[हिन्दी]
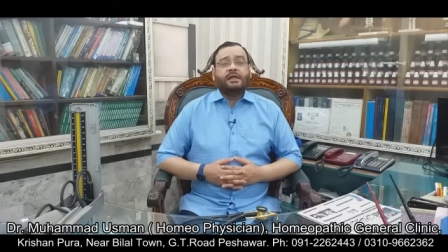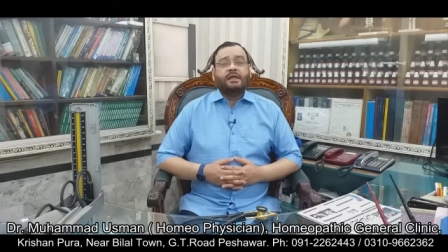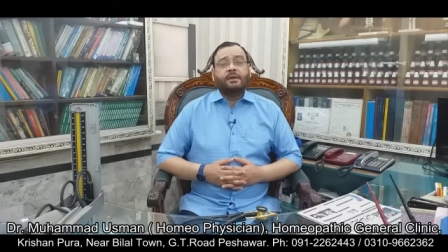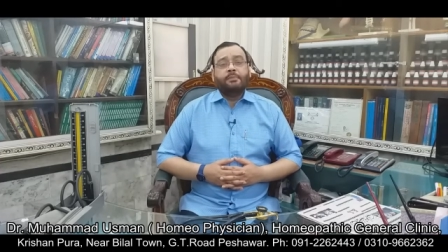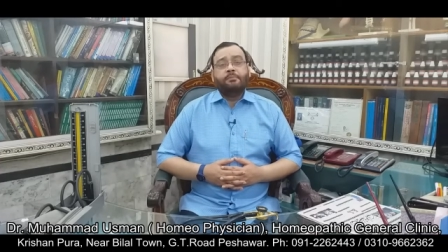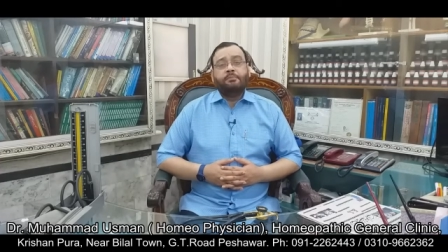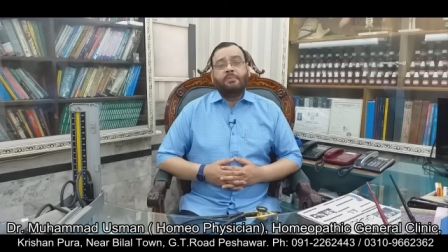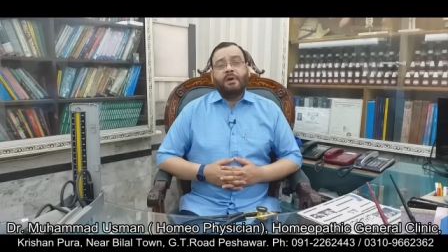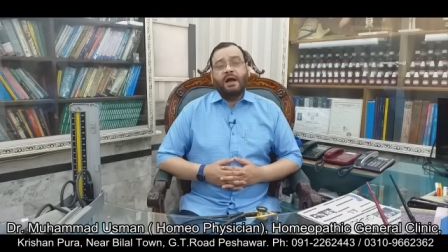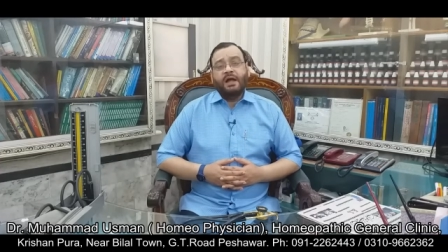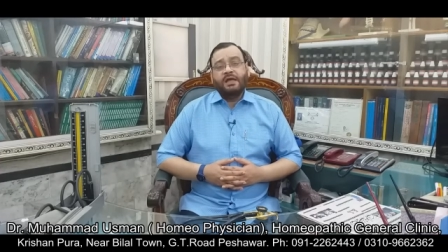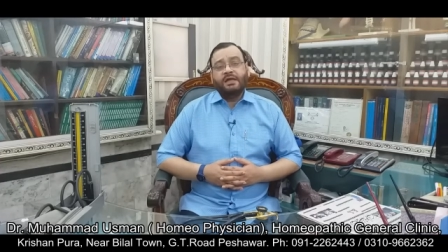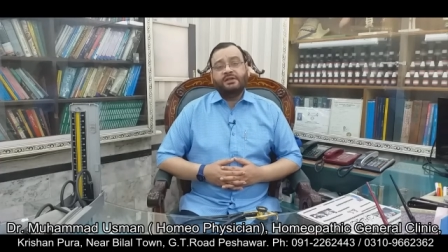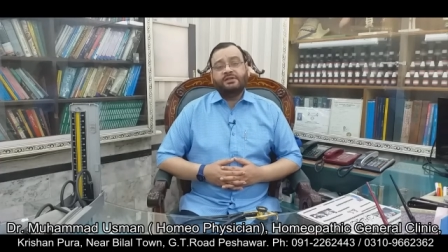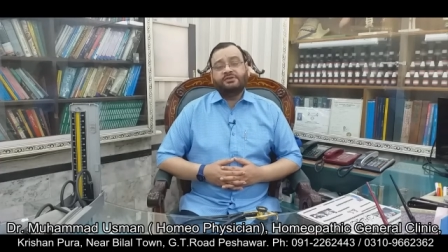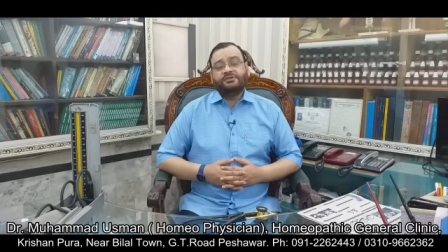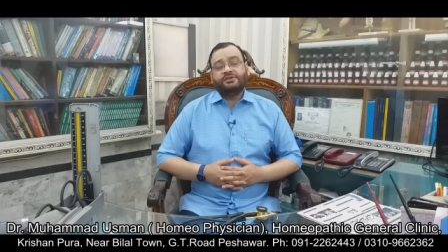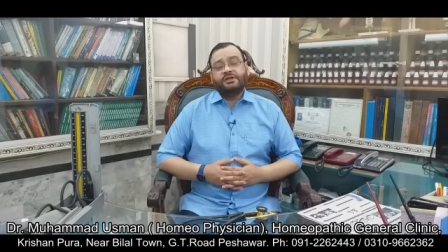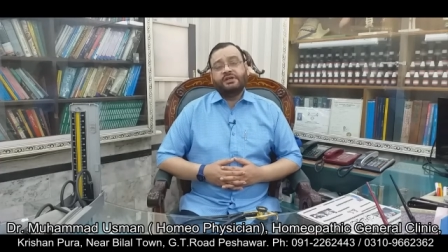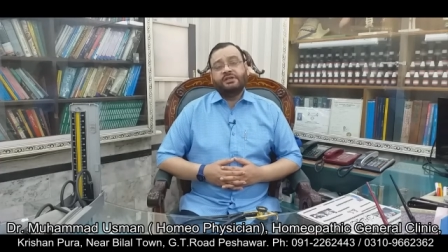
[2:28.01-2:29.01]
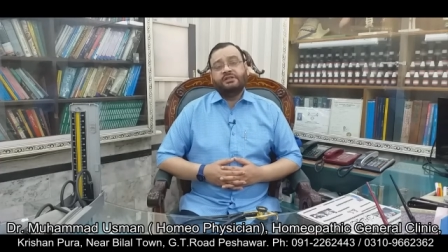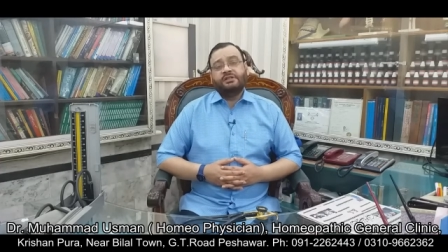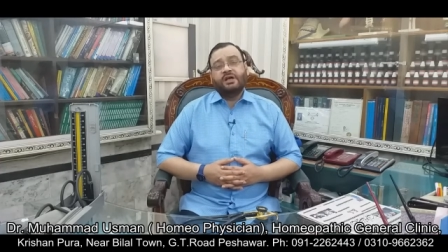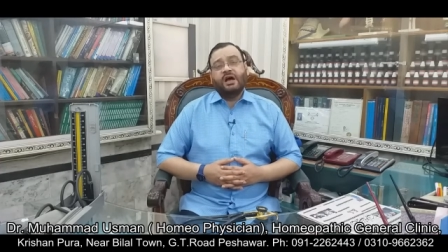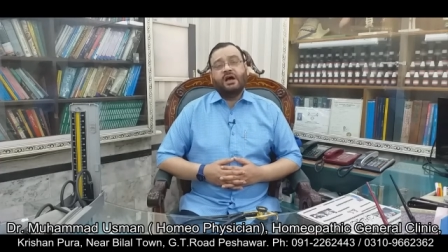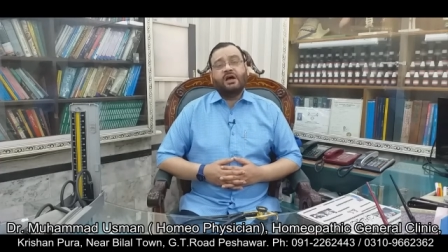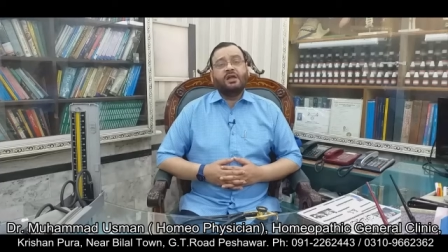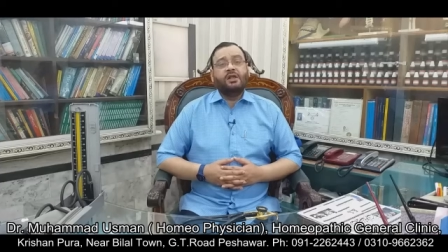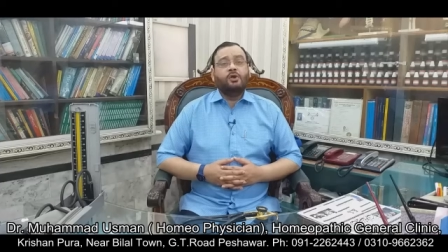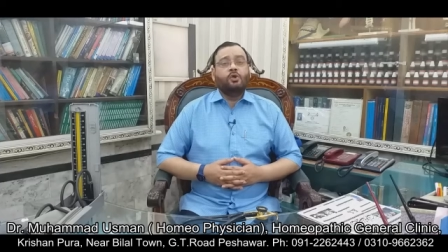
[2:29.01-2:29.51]
कि बाहर से
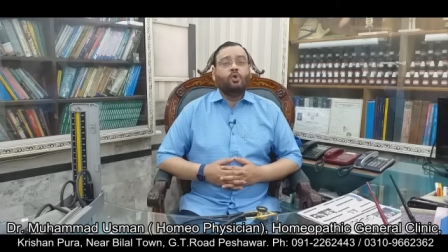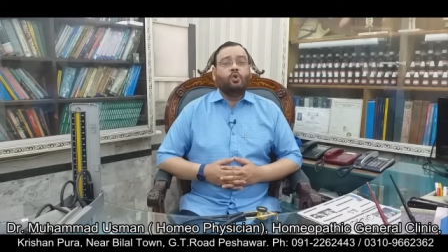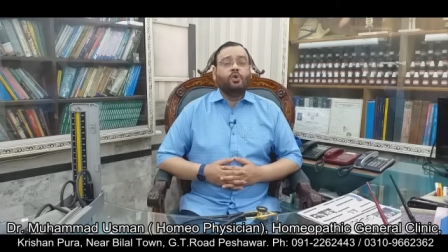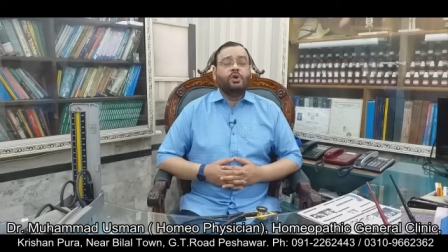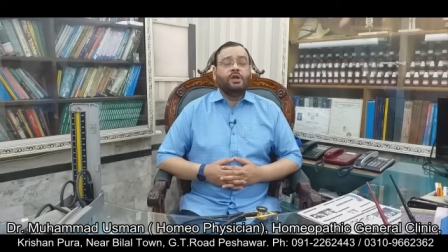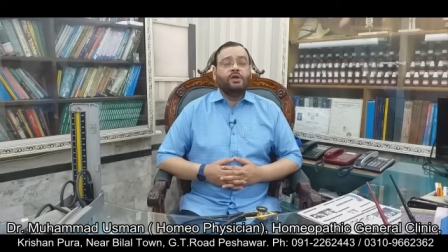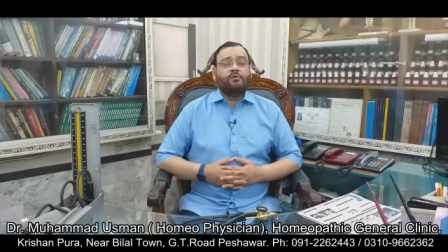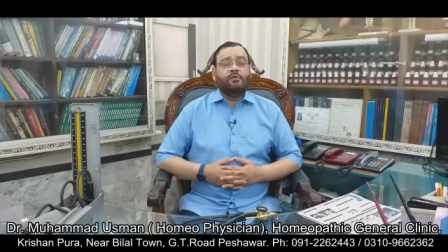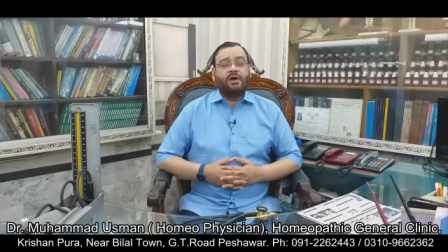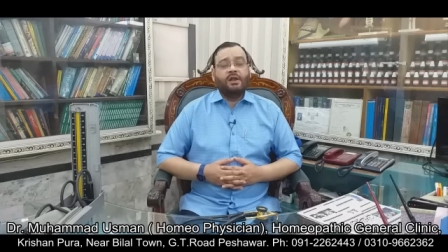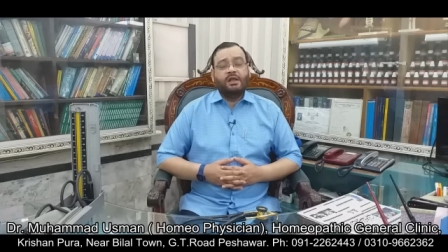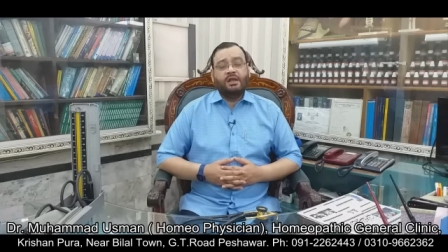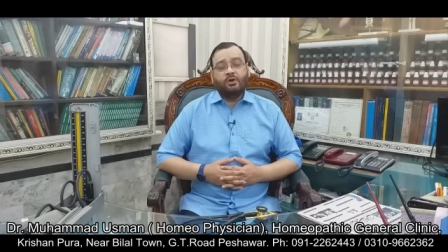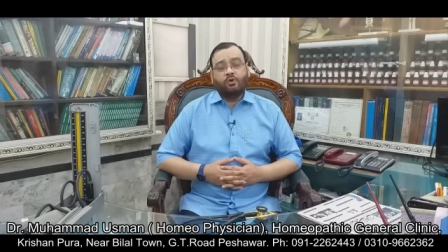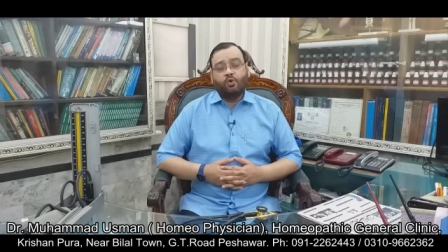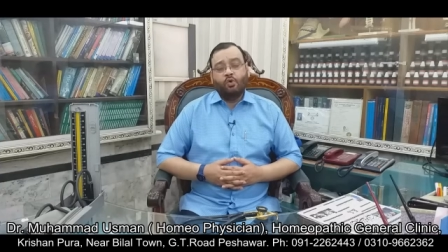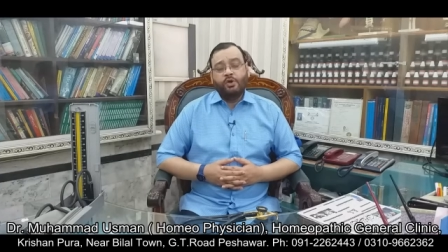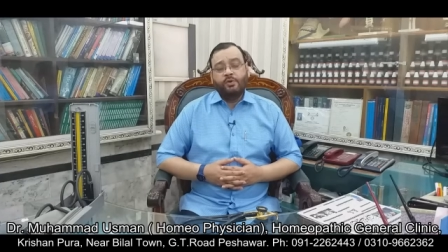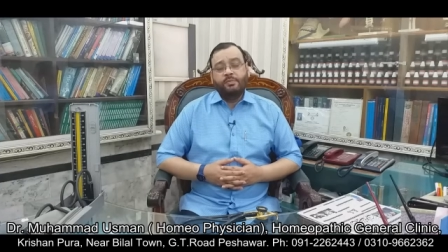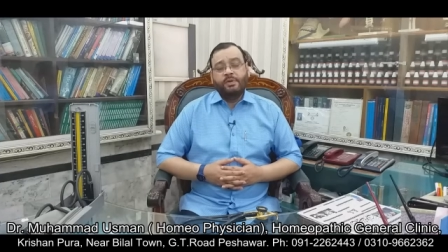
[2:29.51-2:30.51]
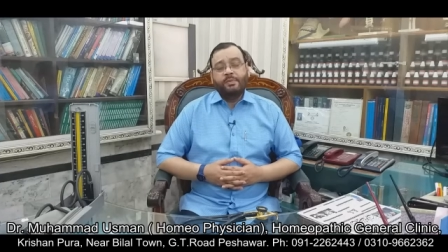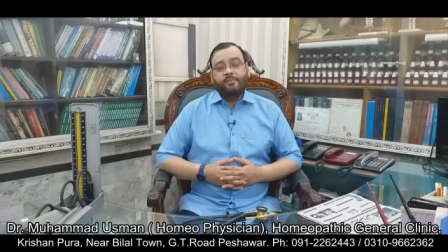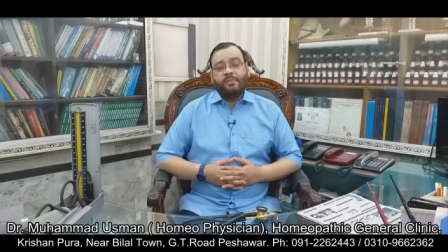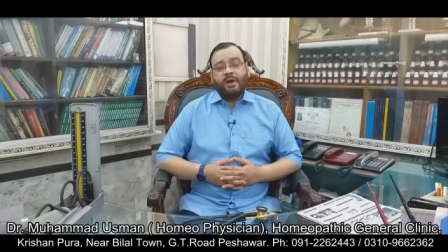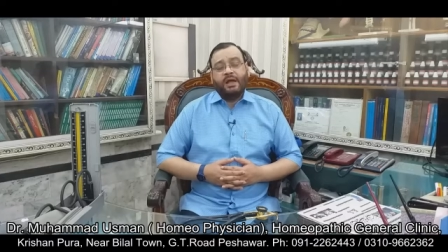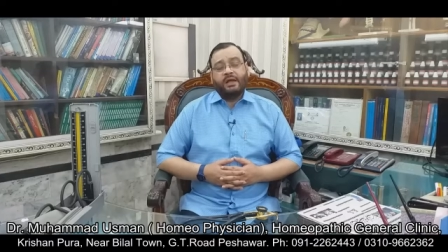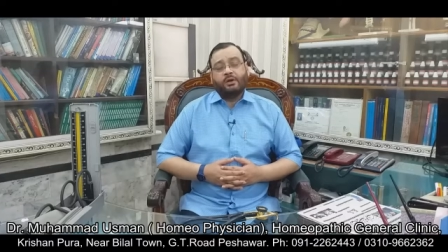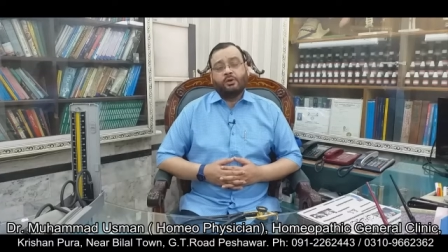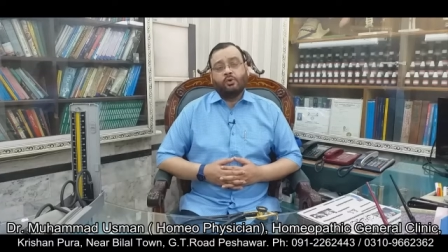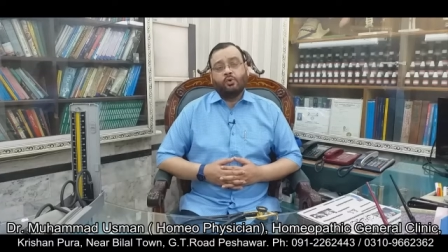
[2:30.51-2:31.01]
दाखिल होने वाले कोई भी
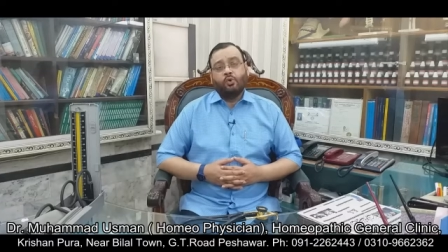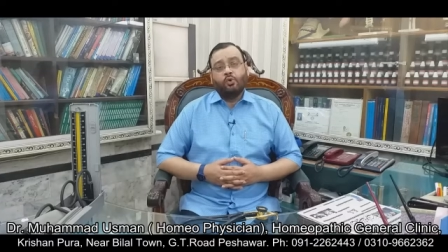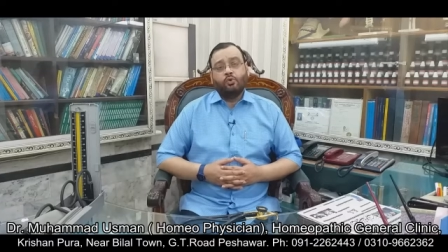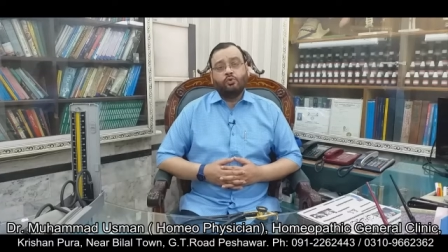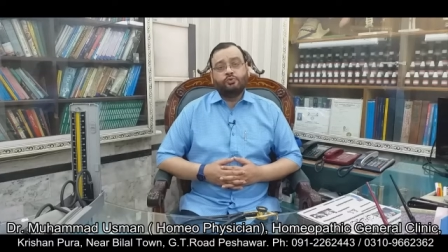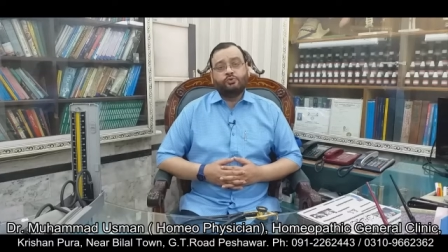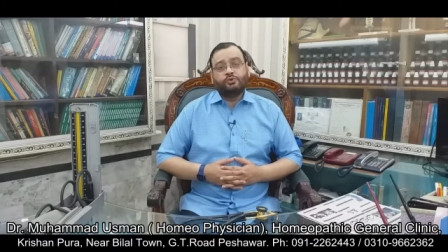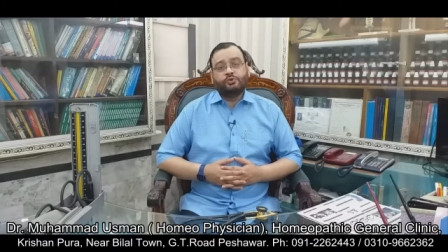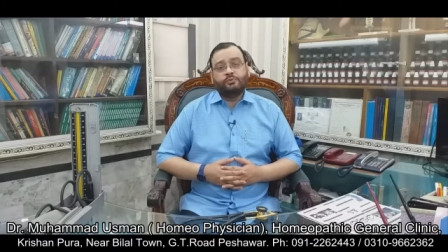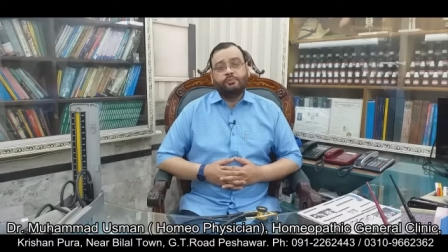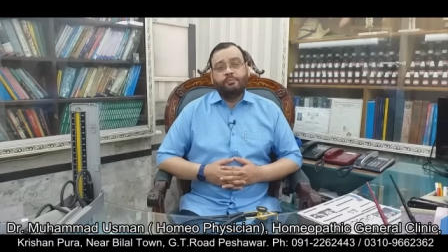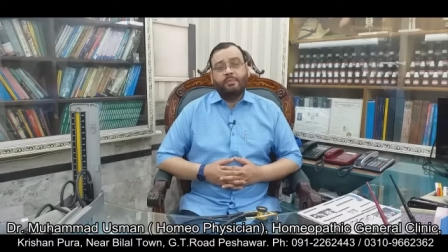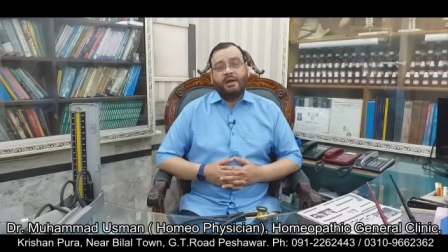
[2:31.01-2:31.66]
माइक्रोब्स